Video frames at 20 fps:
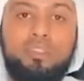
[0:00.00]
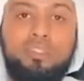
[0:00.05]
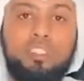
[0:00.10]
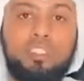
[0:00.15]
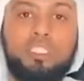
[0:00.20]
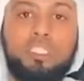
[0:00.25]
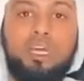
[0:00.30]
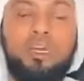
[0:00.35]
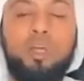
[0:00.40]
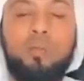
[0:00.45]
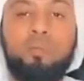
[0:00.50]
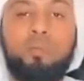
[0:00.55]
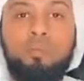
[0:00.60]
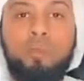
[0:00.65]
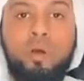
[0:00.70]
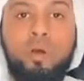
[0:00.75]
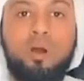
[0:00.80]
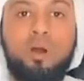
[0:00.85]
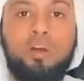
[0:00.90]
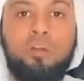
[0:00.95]
يصعب
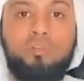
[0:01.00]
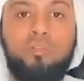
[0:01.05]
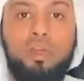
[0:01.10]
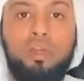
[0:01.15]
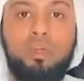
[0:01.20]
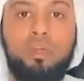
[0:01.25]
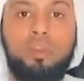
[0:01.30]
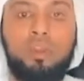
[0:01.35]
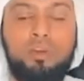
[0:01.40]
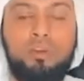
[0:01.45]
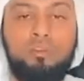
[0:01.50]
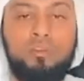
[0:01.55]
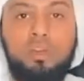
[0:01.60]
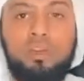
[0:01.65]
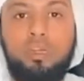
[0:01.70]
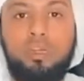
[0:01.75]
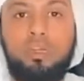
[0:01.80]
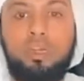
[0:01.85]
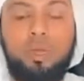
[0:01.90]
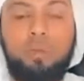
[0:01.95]
المواقف علينا
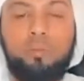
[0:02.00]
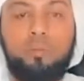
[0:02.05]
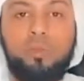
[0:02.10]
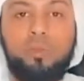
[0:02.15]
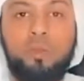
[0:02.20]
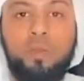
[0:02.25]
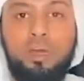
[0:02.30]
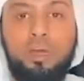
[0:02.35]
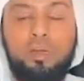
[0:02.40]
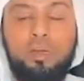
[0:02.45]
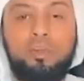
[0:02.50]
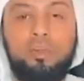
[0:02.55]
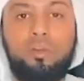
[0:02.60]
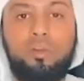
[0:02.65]
فنحن الحمد لله